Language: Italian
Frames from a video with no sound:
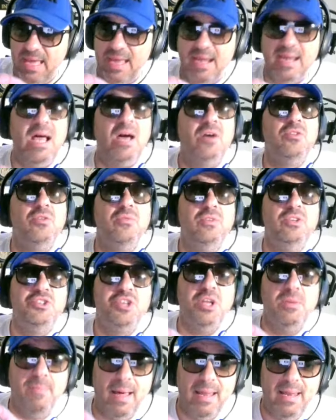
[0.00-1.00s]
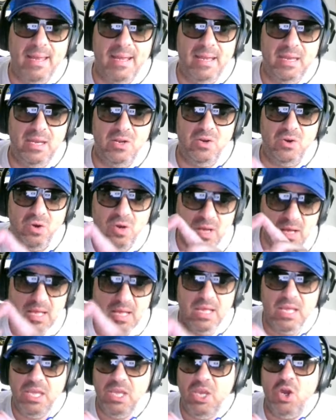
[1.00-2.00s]
Arnautovic e il ballerino,
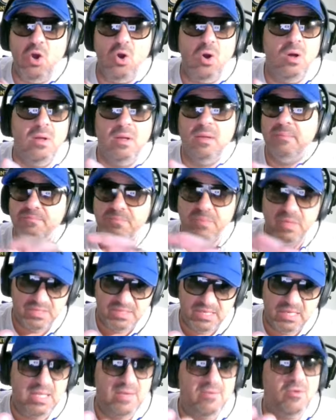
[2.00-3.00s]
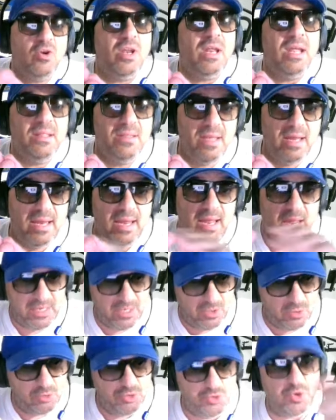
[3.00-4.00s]
io se devo credere
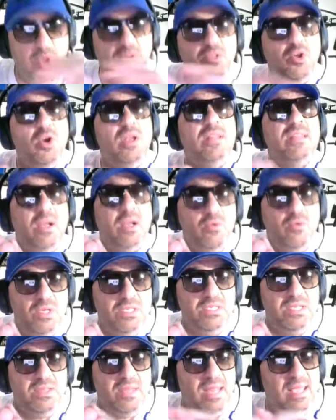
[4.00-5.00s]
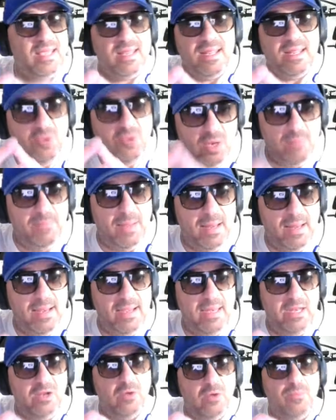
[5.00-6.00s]
in un giocatore tra questi tre, credo nel
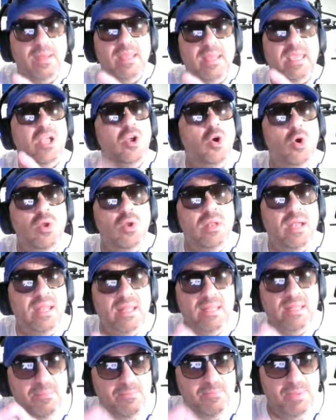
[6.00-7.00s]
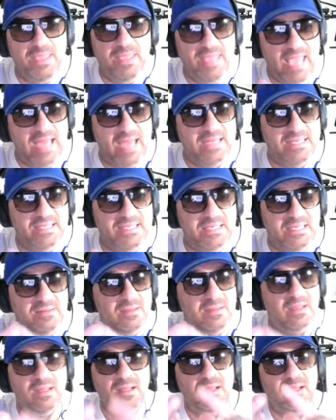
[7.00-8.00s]
ballerino perché correre ed impegnarsi
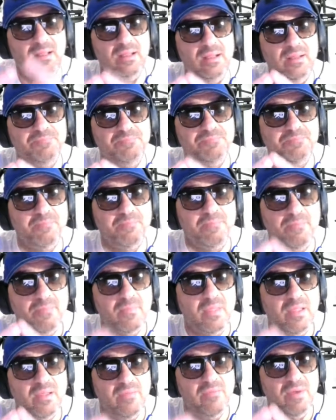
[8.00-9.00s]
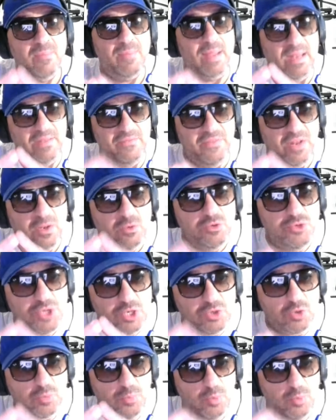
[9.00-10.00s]
va bene fino ad un
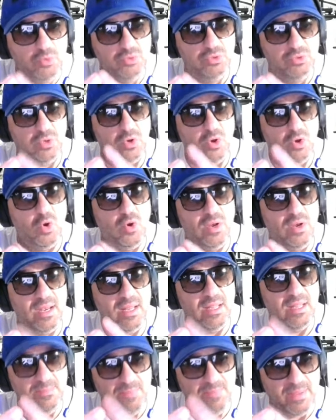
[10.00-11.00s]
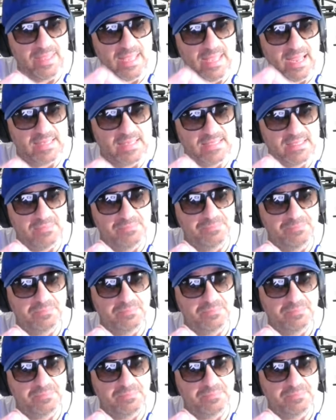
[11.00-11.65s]
certo punto. Correre ed impegnarsi.